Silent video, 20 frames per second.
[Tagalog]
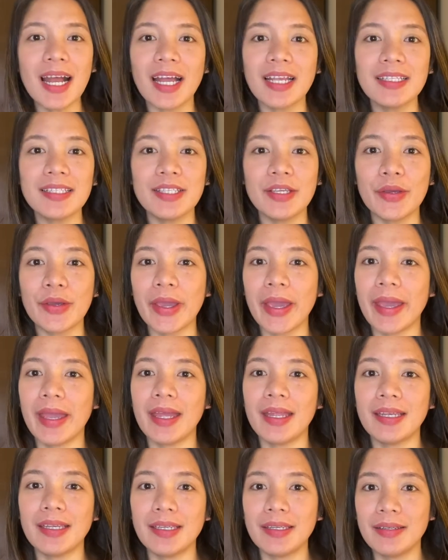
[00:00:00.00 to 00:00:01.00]
As you
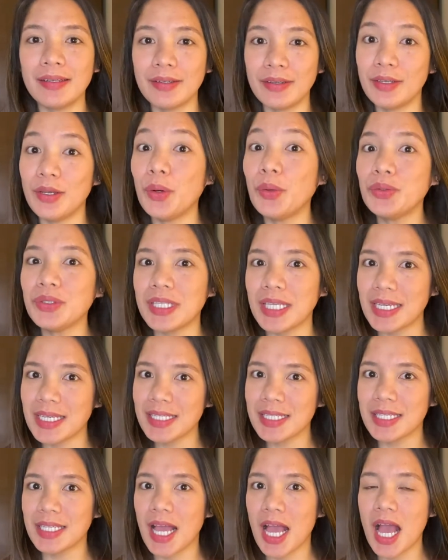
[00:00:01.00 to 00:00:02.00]
can
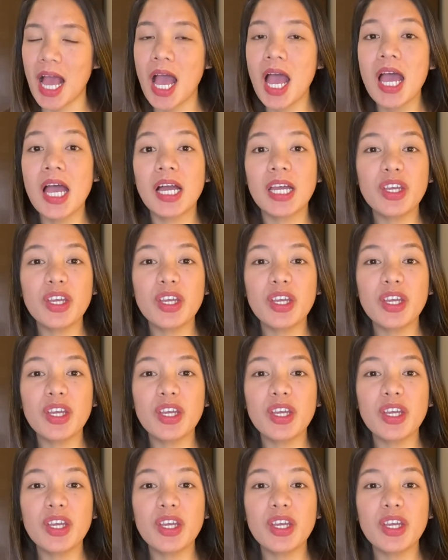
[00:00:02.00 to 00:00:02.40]
notice nga,